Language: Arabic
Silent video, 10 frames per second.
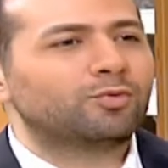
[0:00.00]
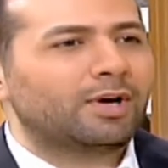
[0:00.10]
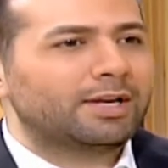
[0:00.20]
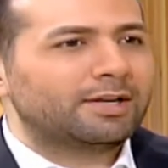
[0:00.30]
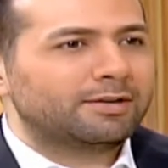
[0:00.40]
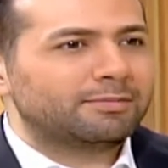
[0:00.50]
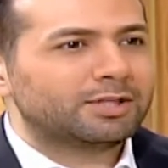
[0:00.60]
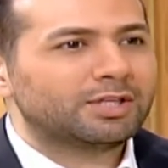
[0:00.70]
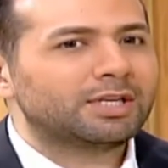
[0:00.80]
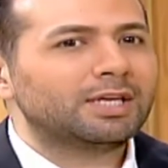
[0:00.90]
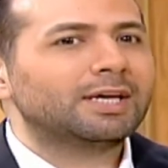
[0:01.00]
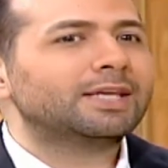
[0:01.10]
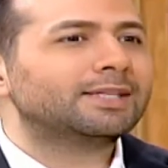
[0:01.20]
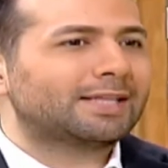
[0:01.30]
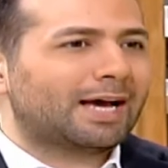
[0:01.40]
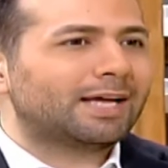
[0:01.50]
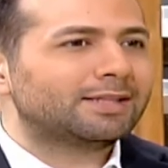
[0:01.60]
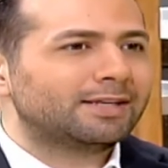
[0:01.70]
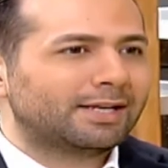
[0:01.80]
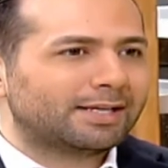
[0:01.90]
وهالمشاريع هي
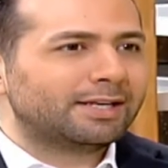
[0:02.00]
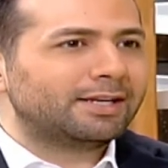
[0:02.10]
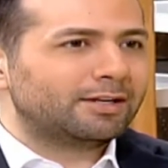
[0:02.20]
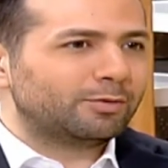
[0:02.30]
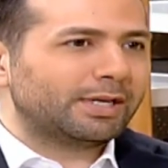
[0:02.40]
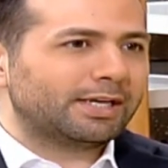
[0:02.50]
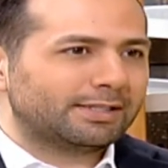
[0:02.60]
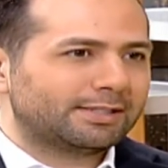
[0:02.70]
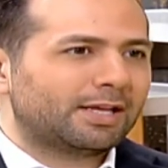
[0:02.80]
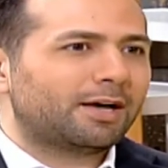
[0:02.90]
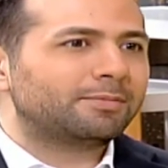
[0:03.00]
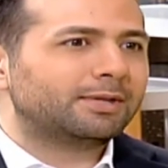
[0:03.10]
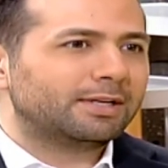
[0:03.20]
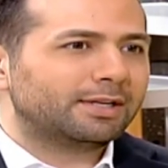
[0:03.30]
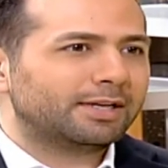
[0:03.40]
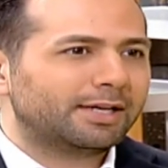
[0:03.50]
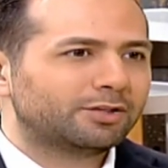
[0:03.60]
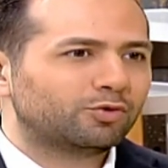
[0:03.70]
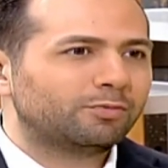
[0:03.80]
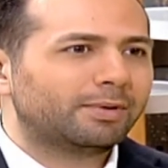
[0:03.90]
تحدي لكل الواقع الصعب اللي
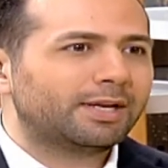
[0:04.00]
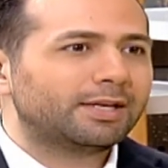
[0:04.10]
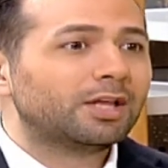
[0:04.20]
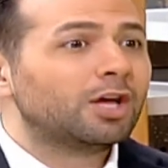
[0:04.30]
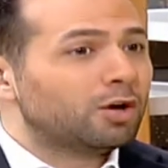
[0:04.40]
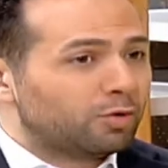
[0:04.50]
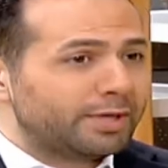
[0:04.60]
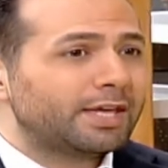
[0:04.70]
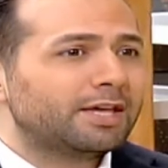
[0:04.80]
عاشه البلد وهي